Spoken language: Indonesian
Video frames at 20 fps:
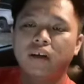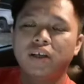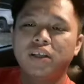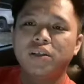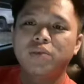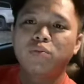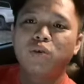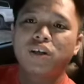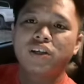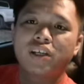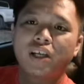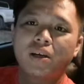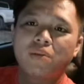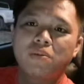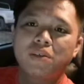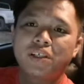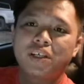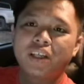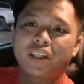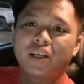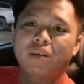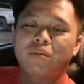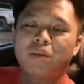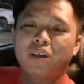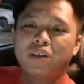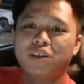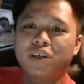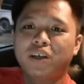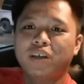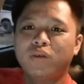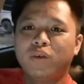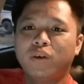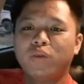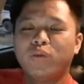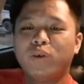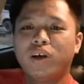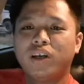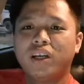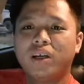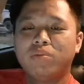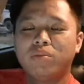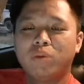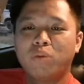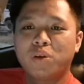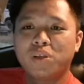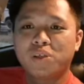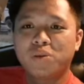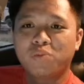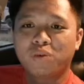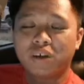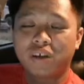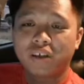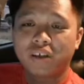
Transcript: Hai semua, salam sejahtera Malaysia. Tuan dan Bapak